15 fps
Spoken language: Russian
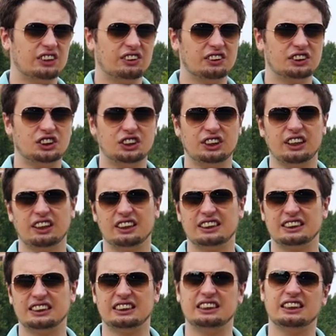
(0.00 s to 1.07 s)
до
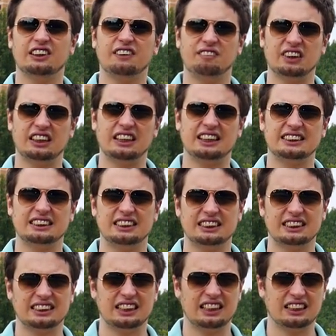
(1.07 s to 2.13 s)
14-15 до
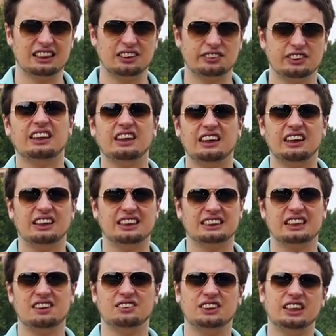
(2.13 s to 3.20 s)
15 центов. И на
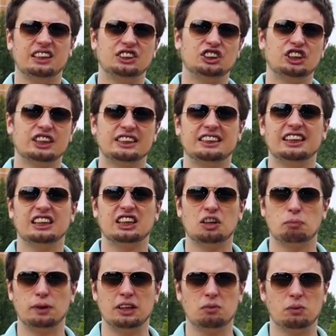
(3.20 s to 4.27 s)
самом деле сейчас сделки
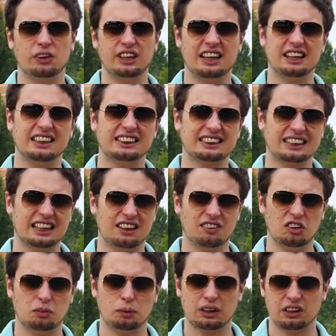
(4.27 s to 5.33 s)
по нему я не
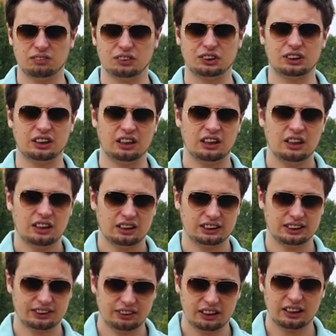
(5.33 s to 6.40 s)
ставлю, потому что
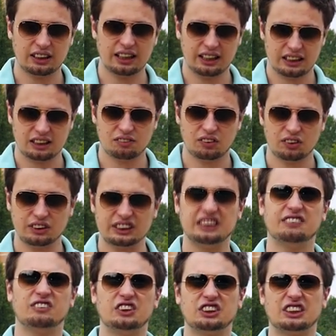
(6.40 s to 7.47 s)
действительно на этом
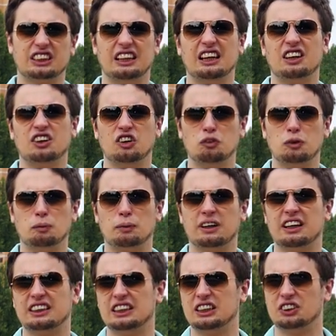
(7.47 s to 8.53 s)
росте может Stellar Lumen
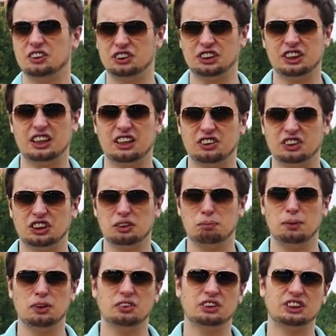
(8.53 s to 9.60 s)
показать очень хороший
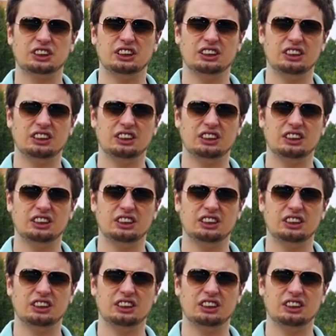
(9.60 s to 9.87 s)
плюс,